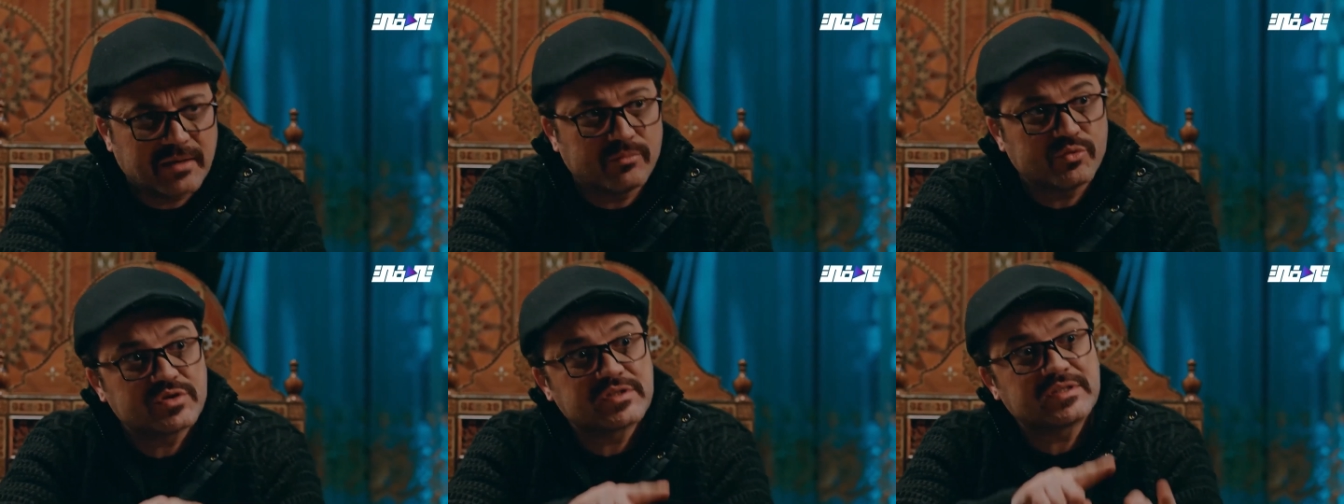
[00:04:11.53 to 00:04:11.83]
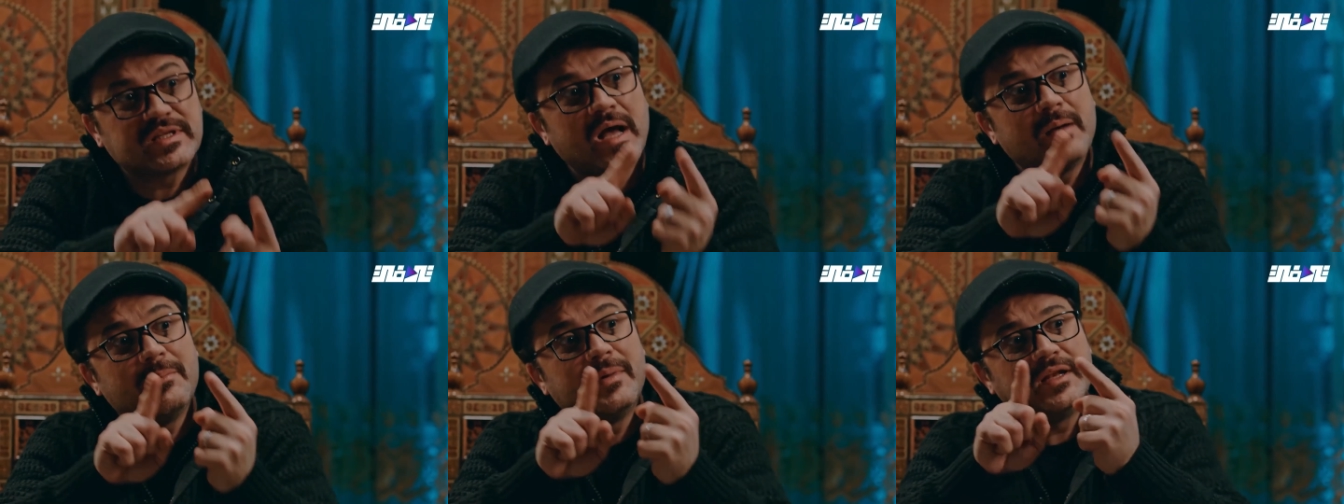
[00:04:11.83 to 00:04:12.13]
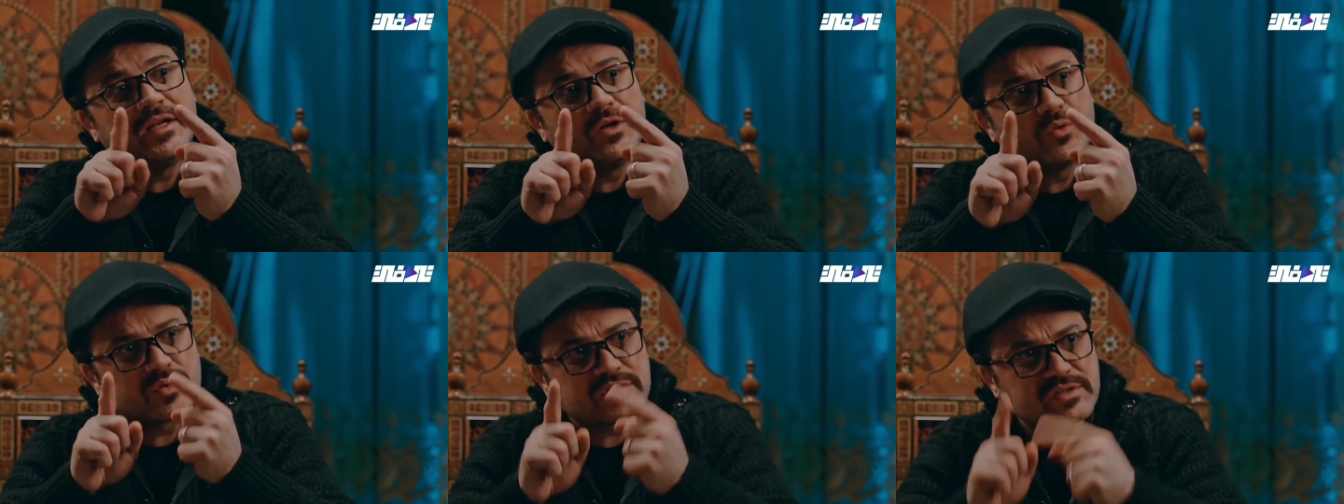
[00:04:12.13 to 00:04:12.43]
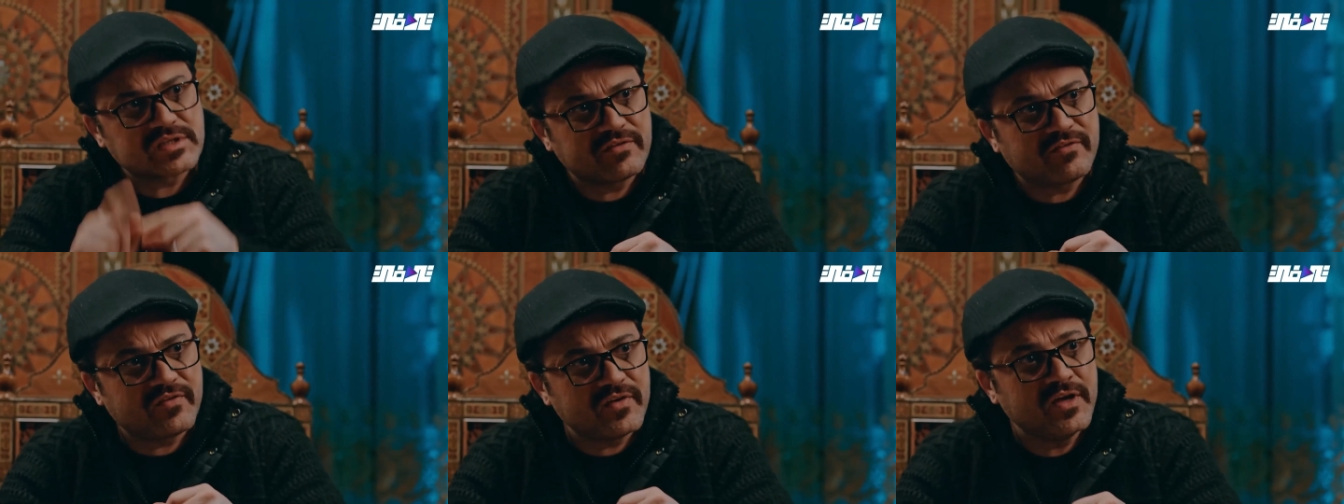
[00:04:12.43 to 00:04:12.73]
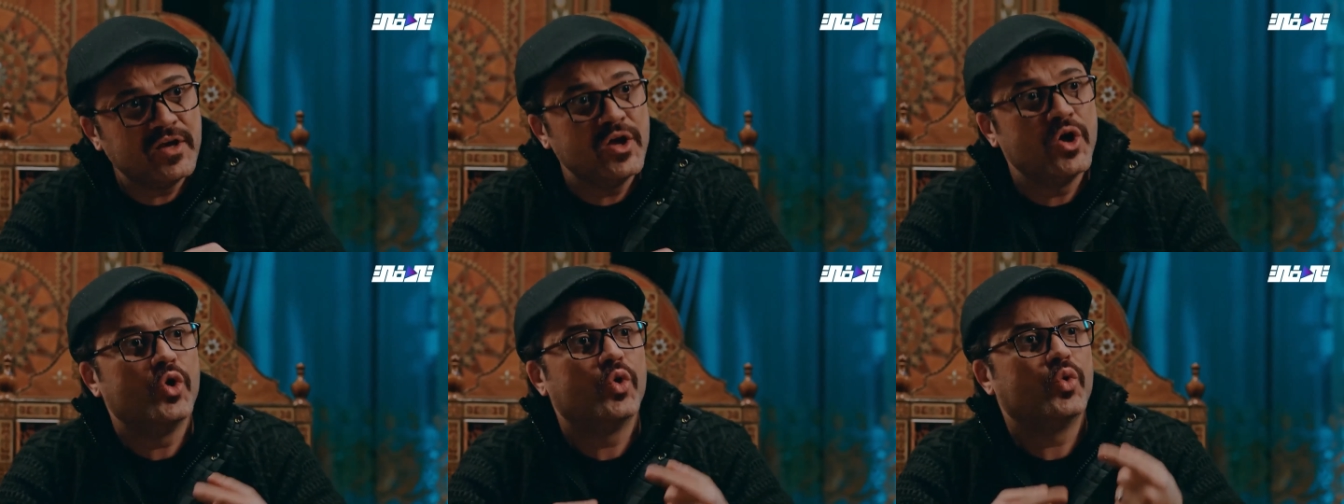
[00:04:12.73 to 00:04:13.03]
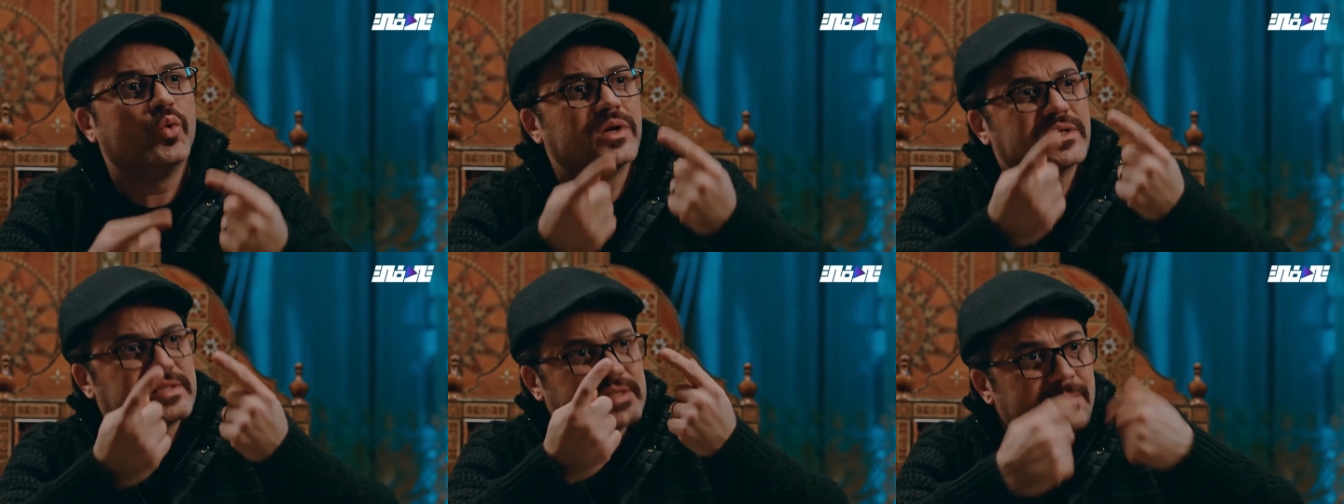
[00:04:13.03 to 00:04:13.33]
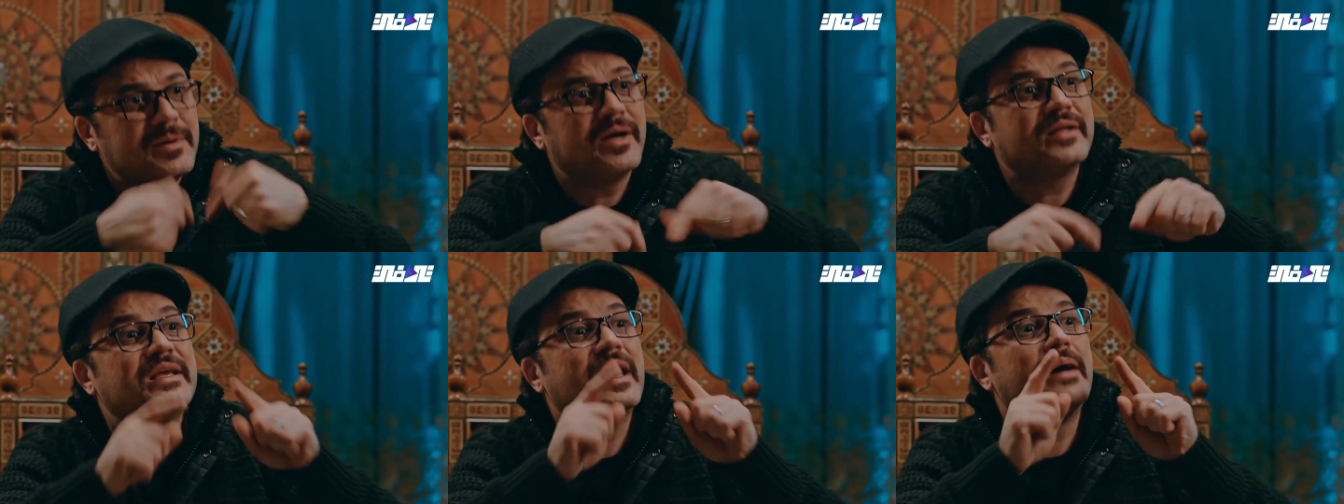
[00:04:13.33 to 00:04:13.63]
لمستقبلي الوظيفي
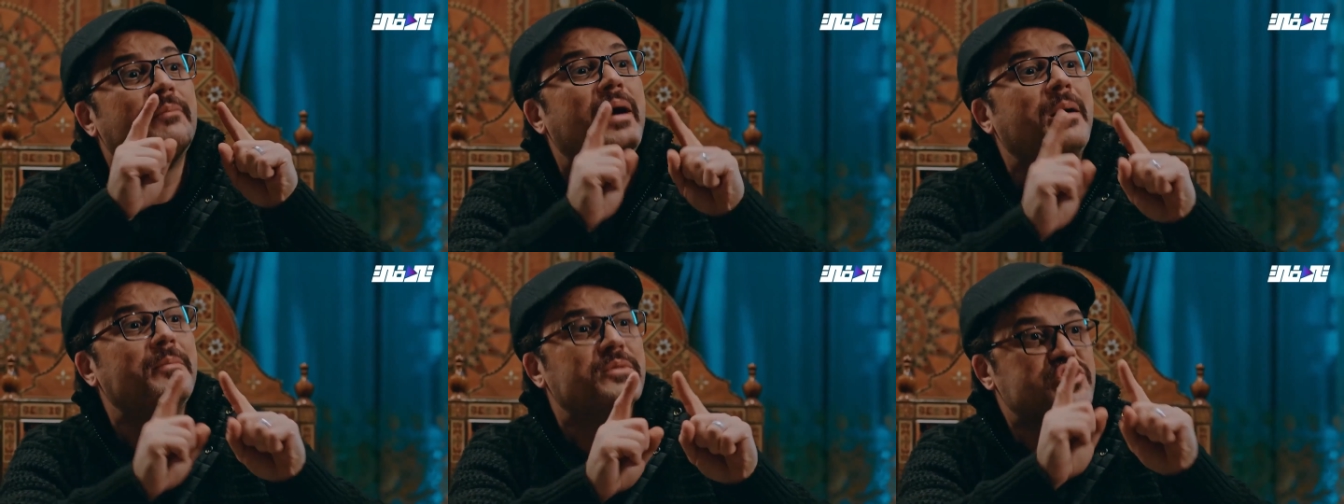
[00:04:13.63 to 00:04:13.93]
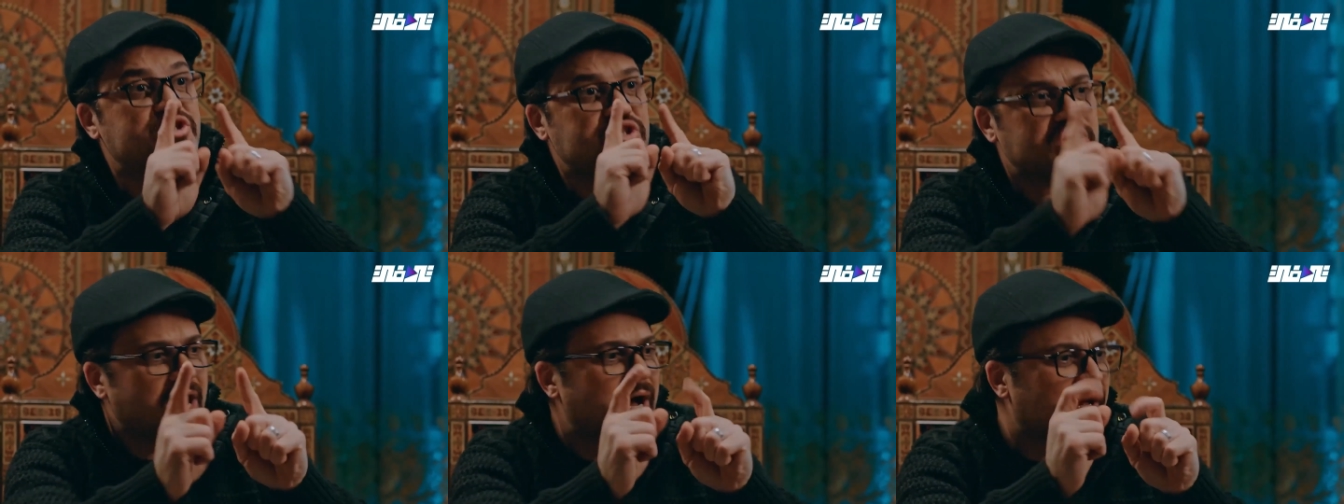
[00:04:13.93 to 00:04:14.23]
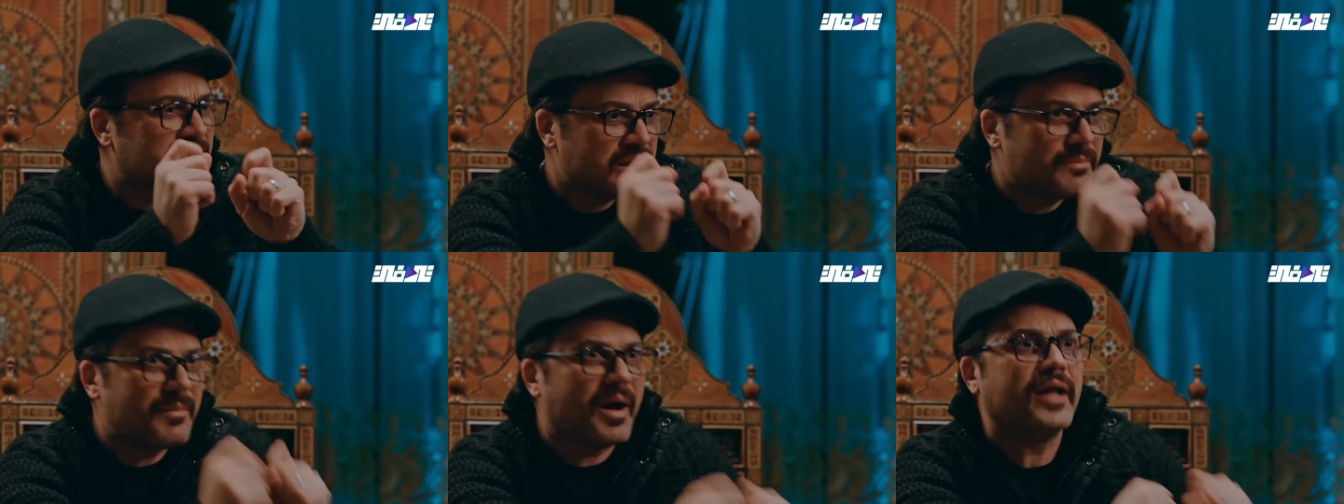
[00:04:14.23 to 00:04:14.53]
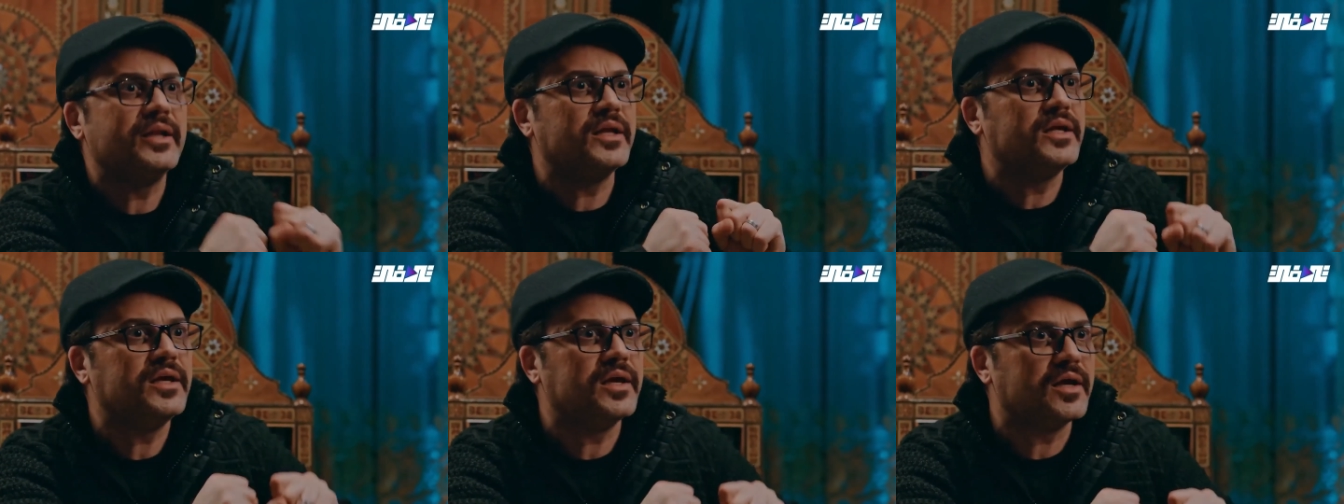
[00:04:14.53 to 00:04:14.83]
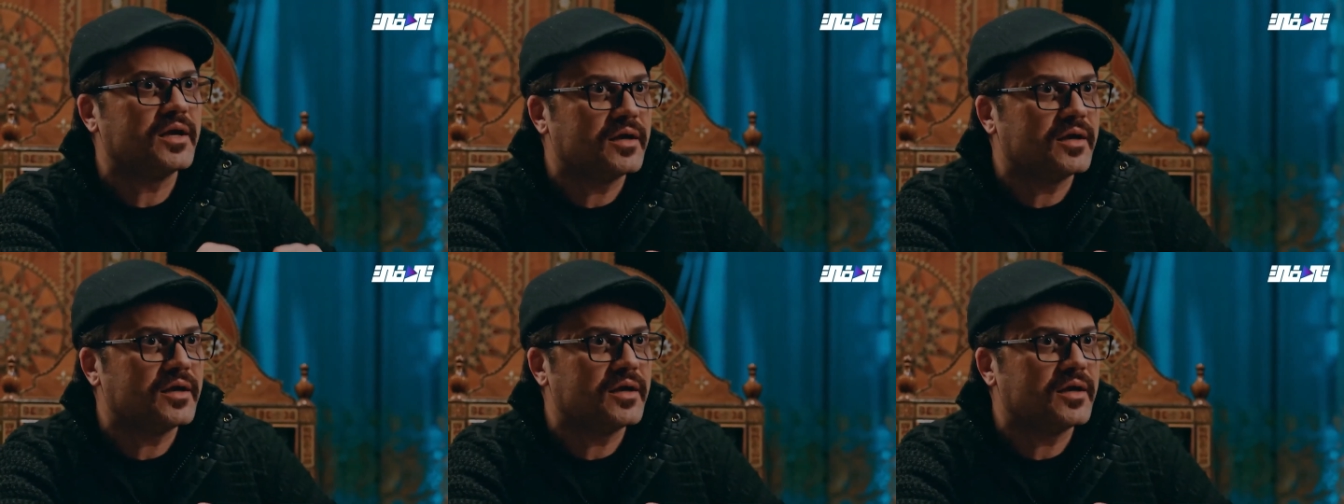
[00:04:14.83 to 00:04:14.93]
ولسمعتي أمام الجهات المعنية